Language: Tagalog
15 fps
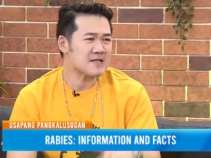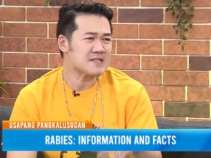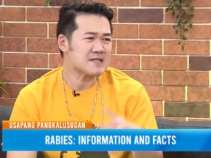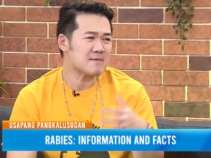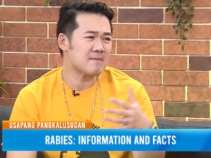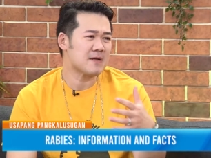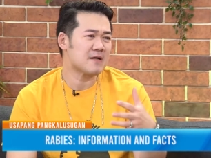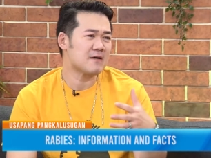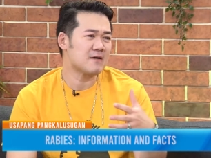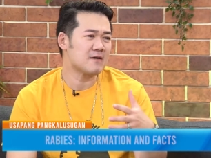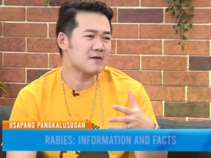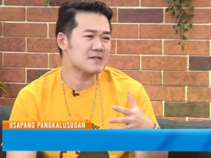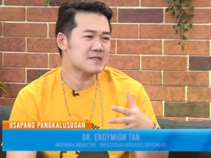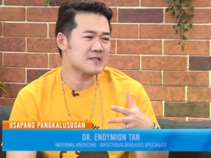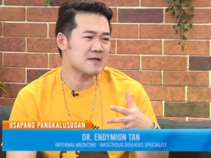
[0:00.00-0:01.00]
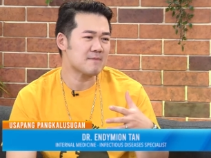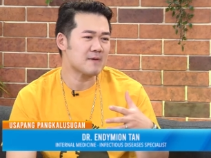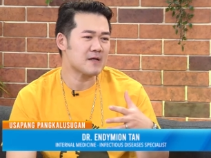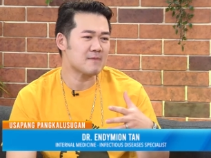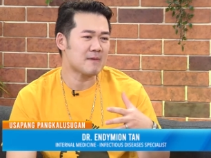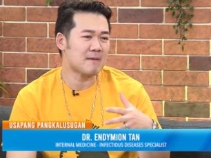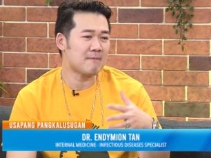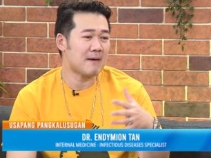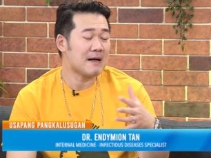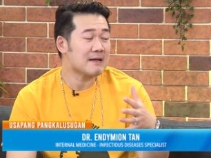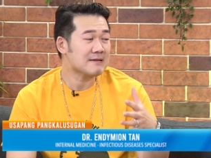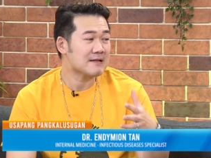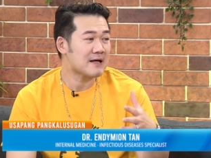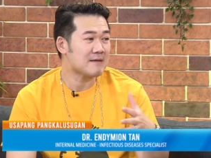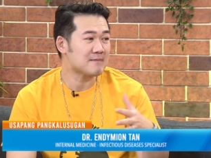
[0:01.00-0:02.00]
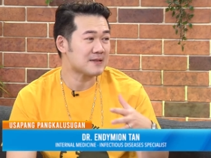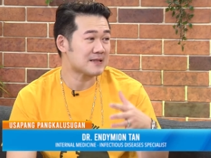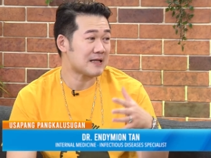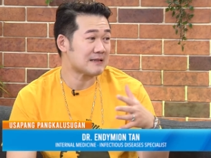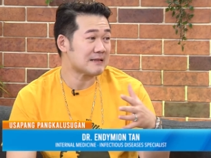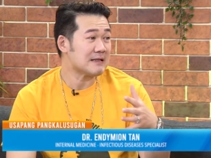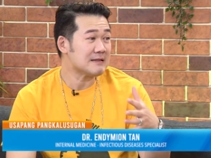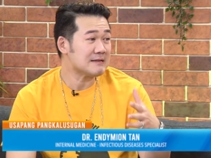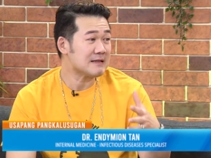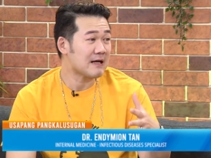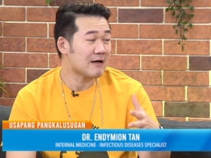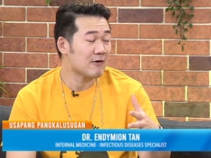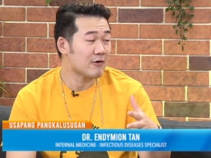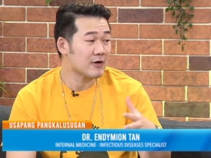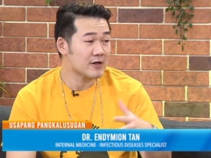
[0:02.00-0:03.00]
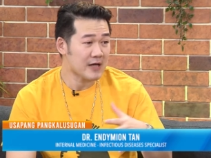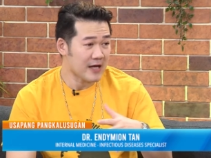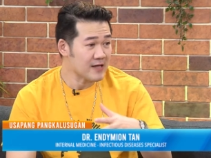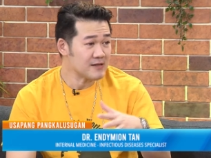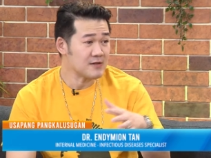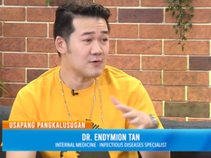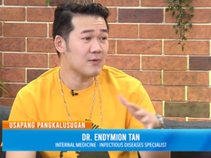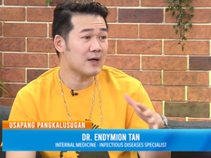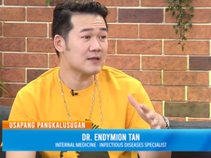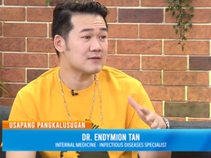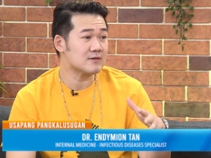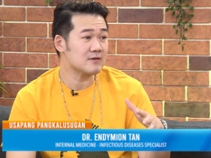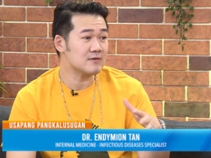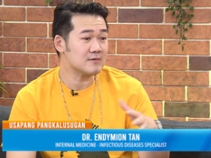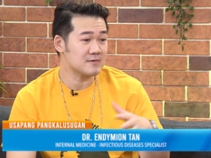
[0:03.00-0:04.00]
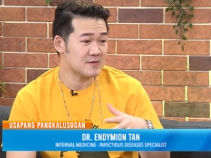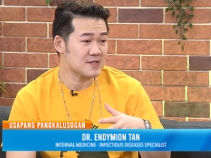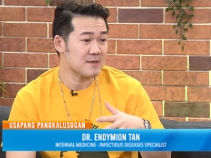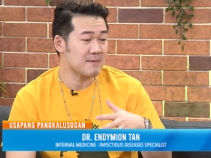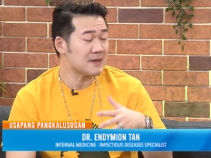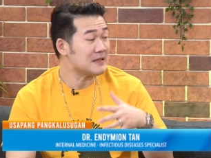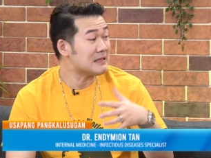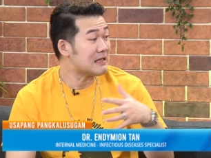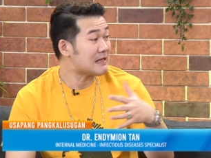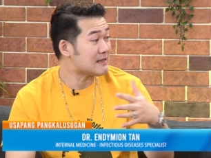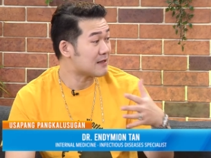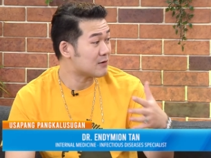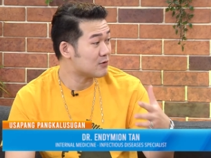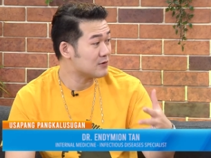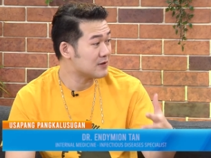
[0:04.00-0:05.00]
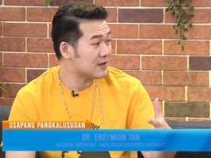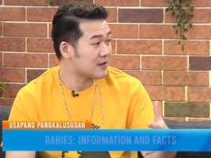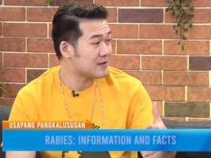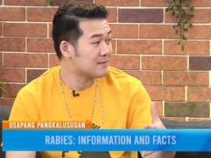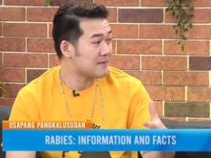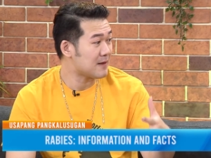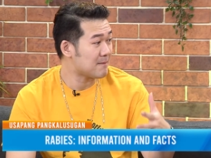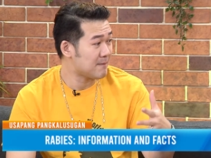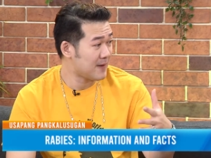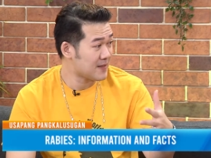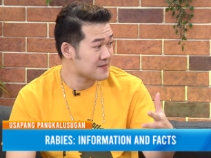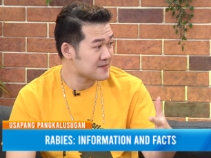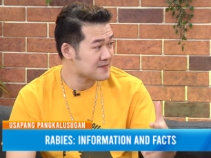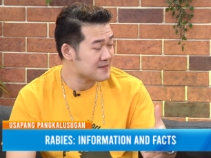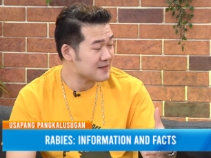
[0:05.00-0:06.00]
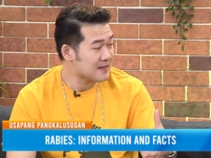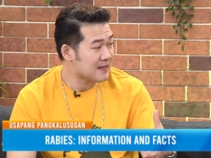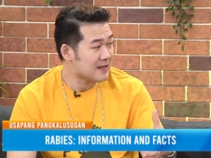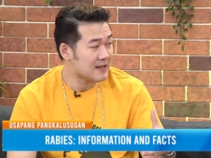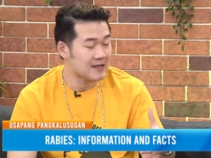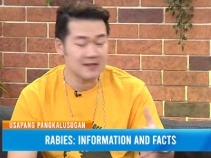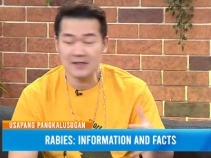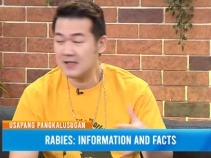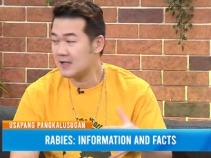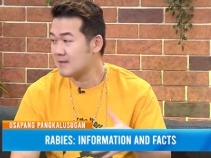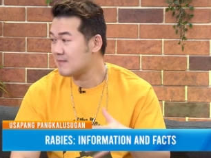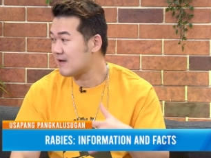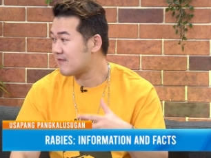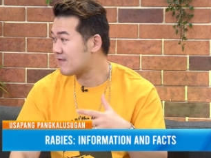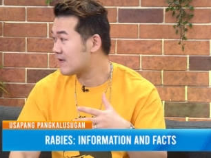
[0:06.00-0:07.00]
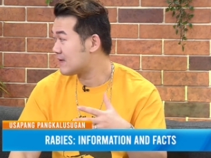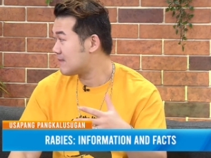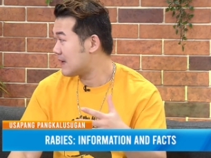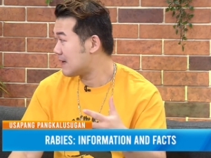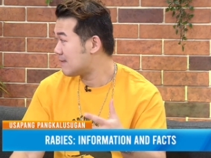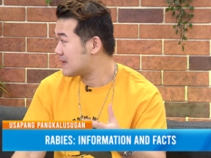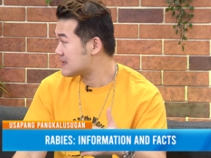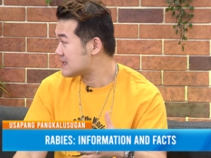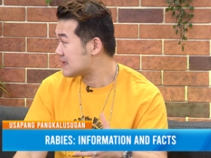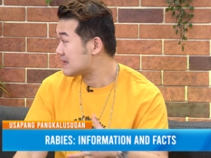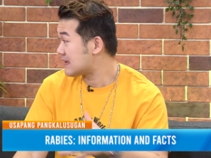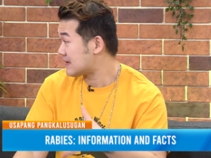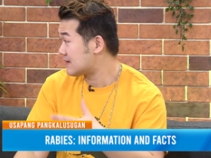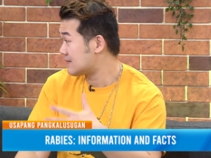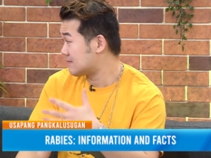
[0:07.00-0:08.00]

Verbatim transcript: think kasi because, syempre yung mga bata, matatanda, mm. or anyone, no? Syempre nilalaro nila yung mga mm. pets nila, yung mga fur babies na